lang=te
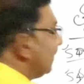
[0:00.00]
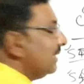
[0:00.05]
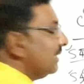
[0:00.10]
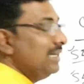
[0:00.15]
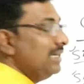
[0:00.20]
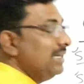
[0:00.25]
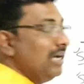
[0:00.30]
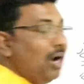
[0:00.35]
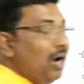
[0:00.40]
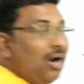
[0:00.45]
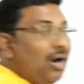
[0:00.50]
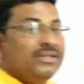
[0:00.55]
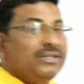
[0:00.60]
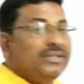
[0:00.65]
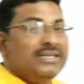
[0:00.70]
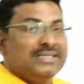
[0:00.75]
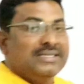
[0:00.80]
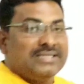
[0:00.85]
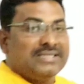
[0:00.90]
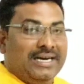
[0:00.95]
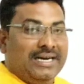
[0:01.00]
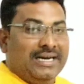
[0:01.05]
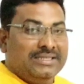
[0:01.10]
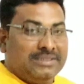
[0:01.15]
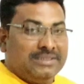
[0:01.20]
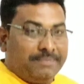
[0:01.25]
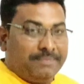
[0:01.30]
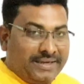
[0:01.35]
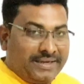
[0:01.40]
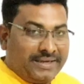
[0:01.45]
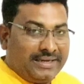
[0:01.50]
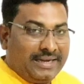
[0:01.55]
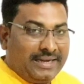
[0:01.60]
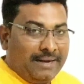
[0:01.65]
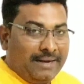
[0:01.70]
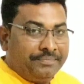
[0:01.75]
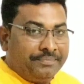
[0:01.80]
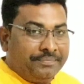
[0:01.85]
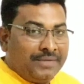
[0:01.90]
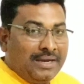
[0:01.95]
అనేది ఆధునిక సాహిత్య ప్రక్రియ
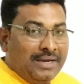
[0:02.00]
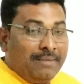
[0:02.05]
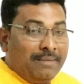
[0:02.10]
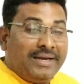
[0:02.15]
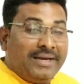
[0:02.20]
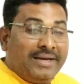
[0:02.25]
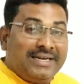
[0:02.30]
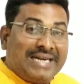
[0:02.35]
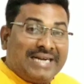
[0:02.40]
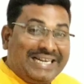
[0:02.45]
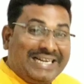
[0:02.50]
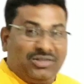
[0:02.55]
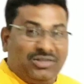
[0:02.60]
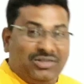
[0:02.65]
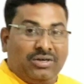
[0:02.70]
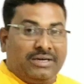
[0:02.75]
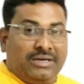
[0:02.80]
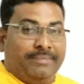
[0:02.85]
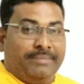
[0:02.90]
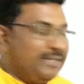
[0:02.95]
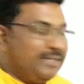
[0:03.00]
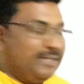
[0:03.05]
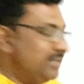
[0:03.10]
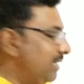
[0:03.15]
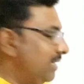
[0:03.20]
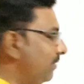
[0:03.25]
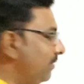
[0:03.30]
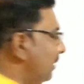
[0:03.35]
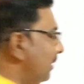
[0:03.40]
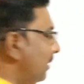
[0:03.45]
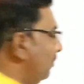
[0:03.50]
మరి కథ యొక్క ప్రస్తావన